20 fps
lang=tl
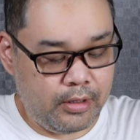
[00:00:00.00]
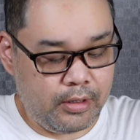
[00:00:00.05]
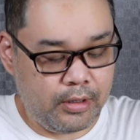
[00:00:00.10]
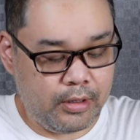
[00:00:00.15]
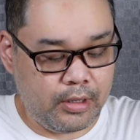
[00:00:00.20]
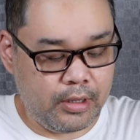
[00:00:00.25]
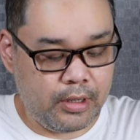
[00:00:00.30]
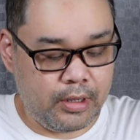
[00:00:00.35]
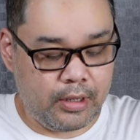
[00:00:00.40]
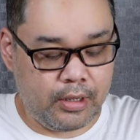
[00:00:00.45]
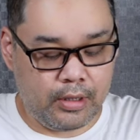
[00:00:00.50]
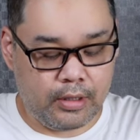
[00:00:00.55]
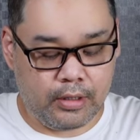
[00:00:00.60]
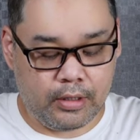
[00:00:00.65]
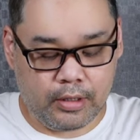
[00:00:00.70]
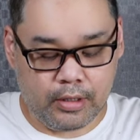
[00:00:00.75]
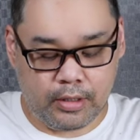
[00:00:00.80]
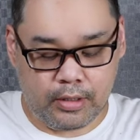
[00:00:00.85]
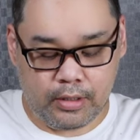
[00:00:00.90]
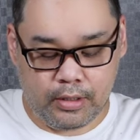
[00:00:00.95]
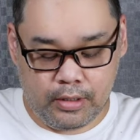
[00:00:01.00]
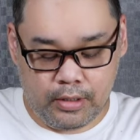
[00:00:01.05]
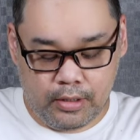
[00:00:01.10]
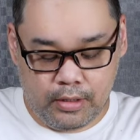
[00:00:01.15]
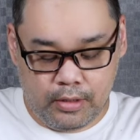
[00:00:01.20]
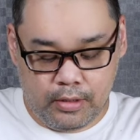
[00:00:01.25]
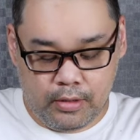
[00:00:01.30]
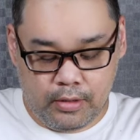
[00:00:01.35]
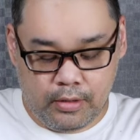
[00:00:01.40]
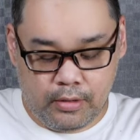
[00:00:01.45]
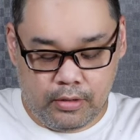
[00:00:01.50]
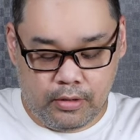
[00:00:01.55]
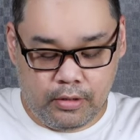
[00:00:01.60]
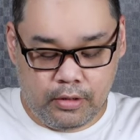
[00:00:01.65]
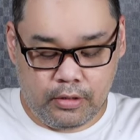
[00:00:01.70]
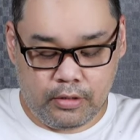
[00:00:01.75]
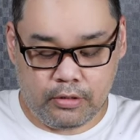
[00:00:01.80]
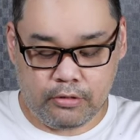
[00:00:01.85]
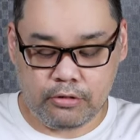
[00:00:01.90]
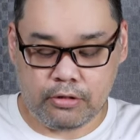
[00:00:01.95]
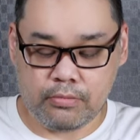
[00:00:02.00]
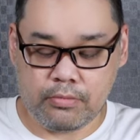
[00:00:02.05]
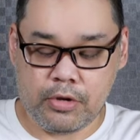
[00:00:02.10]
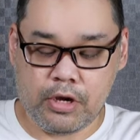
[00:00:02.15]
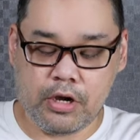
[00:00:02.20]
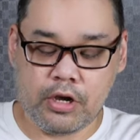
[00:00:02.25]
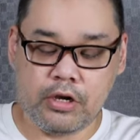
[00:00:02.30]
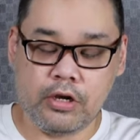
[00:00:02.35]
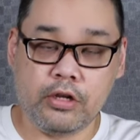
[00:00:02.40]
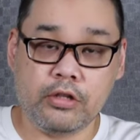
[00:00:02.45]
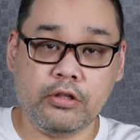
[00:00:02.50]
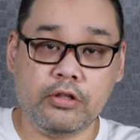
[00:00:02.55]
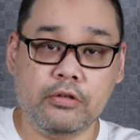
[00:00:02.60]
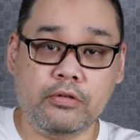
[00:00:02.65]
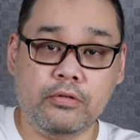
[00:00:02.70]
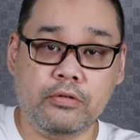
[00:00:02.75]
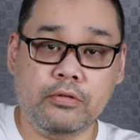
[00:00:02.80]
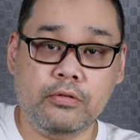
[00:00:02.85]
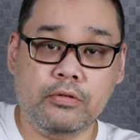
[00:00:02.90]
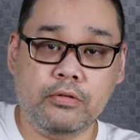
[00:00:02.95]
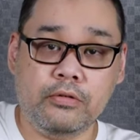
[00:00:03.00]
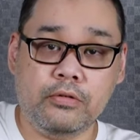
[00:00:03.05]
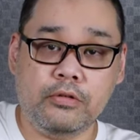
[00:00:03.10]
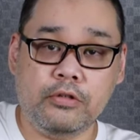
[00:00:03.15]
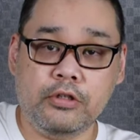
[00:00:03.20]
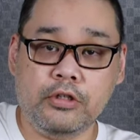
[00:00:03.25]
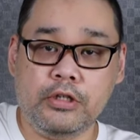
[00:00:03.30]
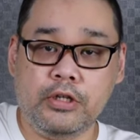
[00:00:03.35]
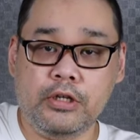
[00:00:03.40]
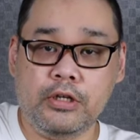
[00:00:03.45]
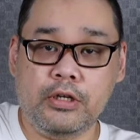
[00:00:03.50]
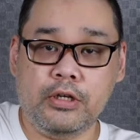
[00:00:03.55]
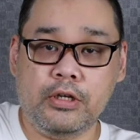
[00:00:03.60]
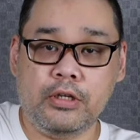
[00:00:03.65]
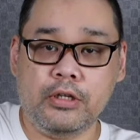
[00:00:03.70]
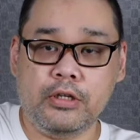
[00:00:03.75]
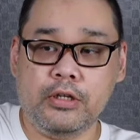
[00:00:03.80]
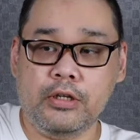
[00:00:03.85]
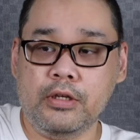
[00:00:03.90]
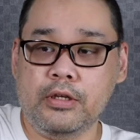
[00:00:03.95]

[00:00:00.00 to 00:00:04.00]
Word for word: Ayan. O diba, ang ganda o. Oh. Ayan.